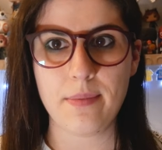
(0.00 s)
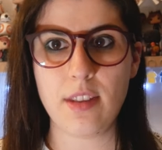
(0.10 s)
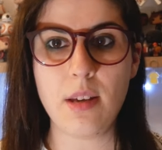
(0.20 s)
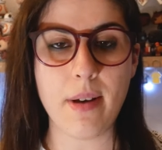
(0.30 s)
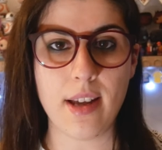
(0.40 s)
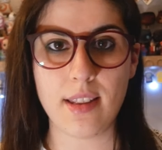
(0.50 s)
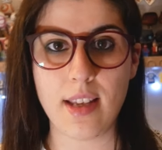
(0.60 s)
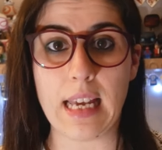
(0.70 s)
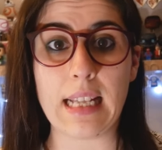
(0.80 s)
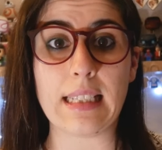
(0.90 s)

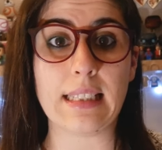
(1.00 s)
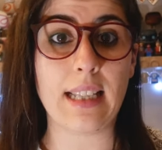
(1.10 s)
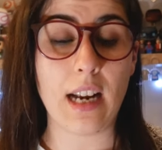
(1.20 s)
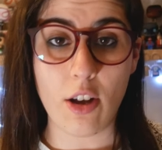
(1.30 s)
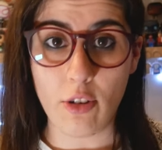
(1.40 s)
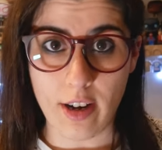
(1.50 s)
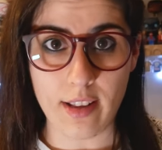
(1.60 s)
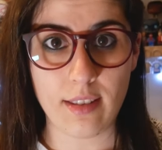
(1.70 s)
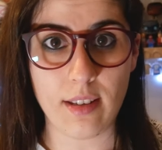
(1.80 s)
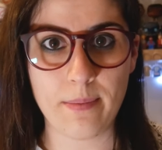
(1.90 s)
dipende dalla
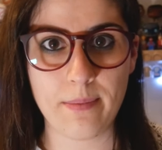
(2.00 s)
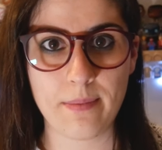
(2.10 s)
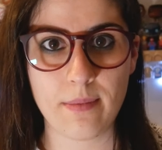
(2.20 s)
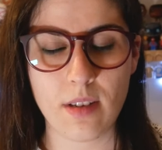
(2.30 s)
corrente